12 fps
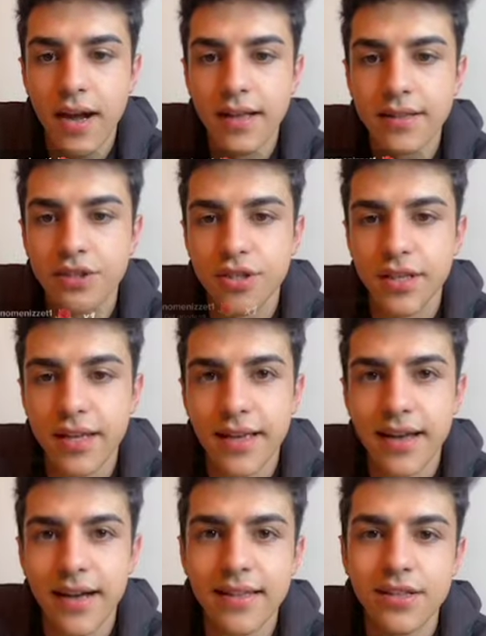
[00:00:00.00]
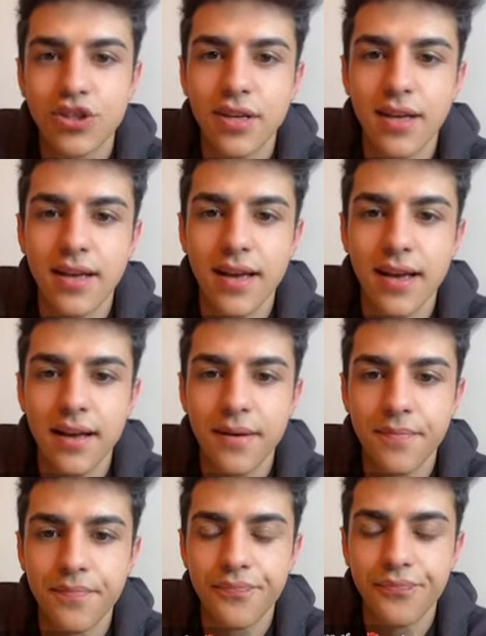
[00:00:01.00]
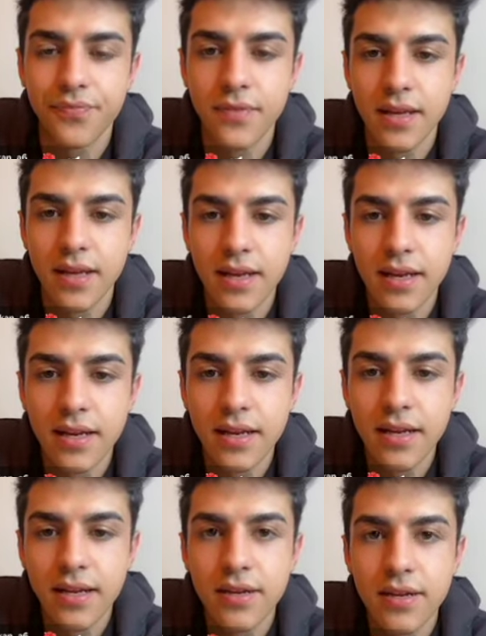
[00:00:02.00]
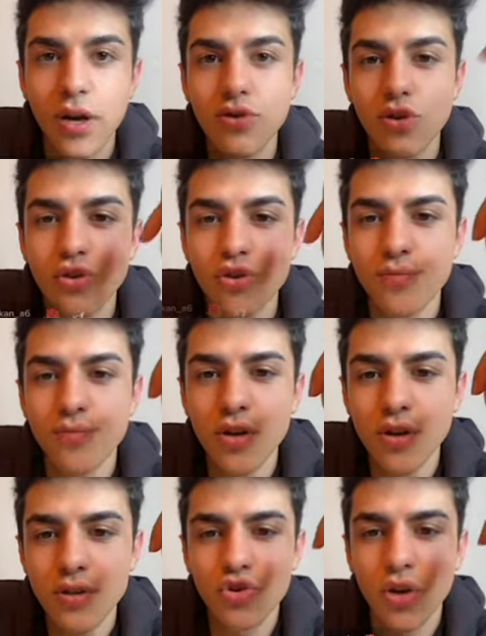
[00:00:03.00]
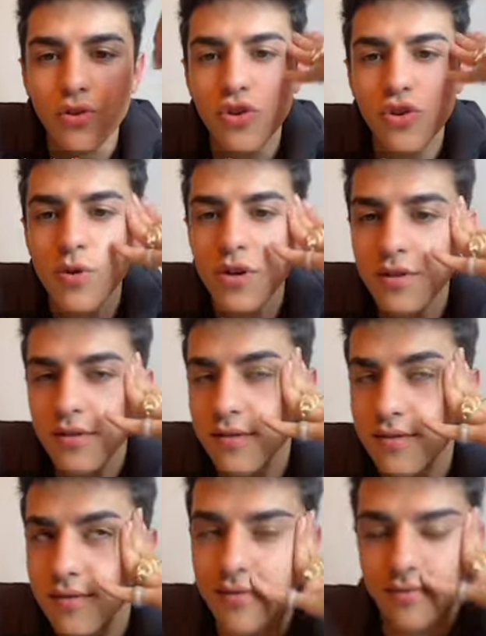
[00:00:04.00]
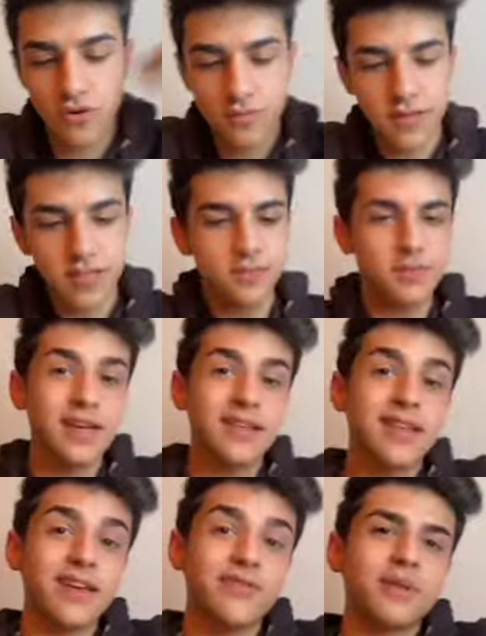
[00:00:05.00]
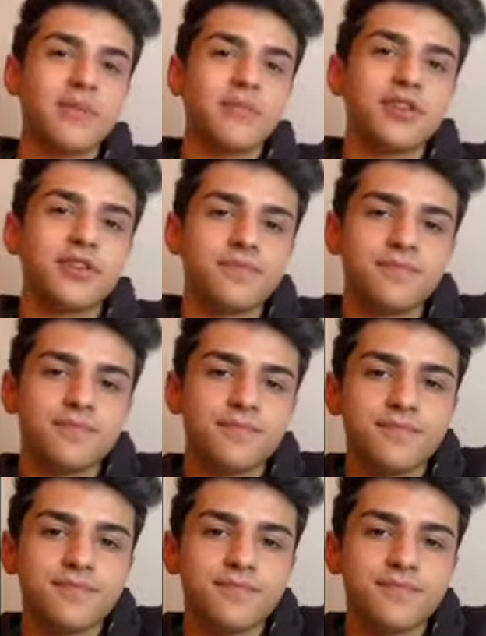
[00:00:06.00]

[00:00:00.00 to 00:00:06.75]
Al işte, al işte ya. Şu an donuk mu? Şu an donuyor mu? Dur bakayım kendi telefonundan bakayım.